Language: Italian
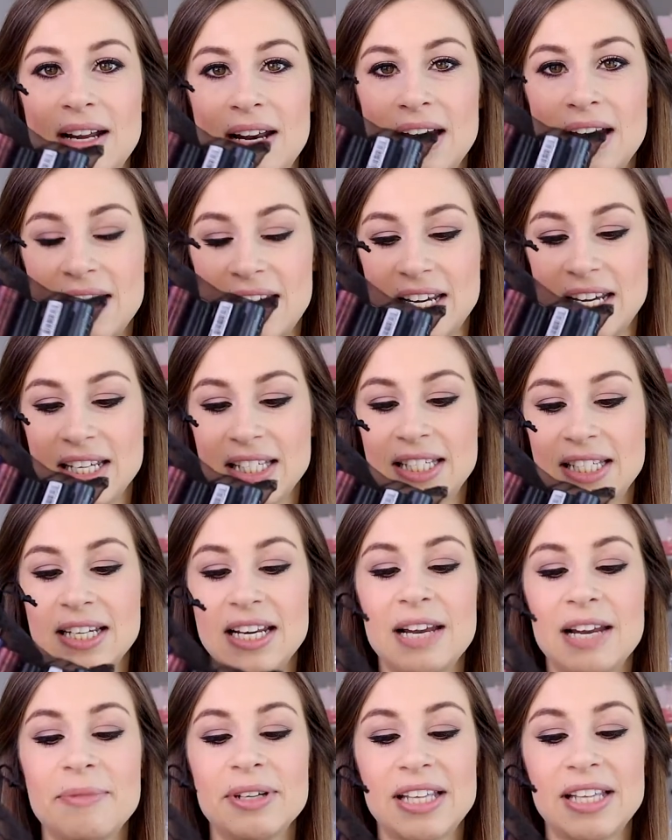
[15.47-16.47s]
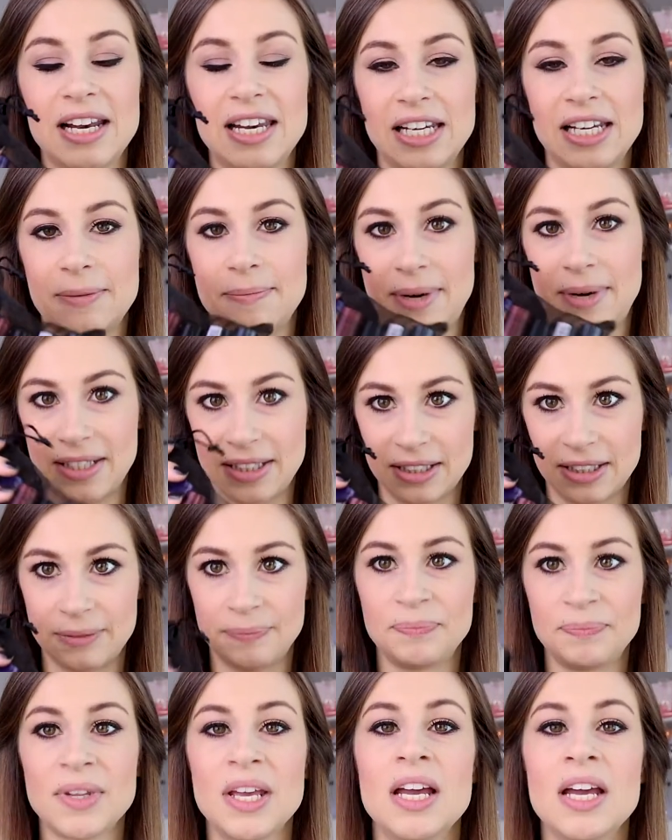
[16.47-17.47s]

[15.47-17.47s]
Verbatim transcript: della NYX, le Metallic Matte.